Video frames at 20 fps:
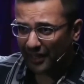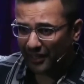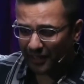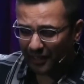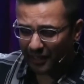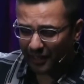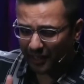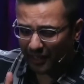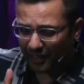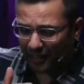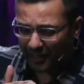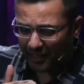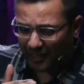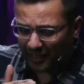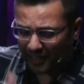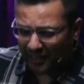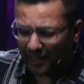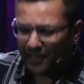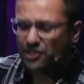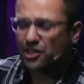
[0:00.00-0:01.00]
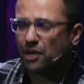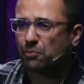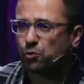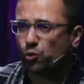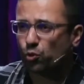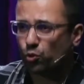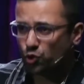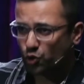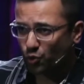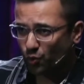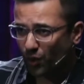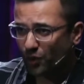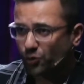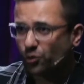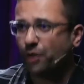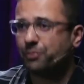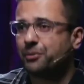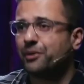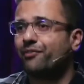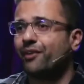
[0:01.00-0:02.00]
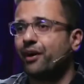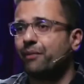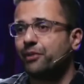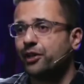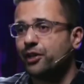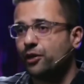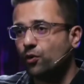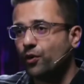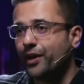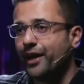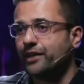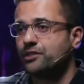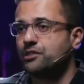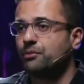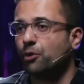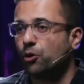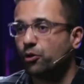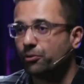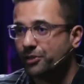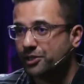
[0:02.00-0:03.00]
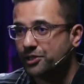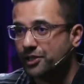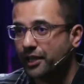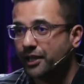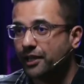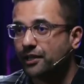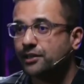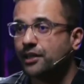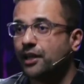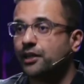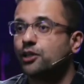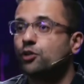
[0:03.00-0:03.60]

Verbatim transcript: अगर इन केस आपको कुछ हुआ तो आपकी फैमिली को एक्स अमाउंट मिल जाएगा exactly.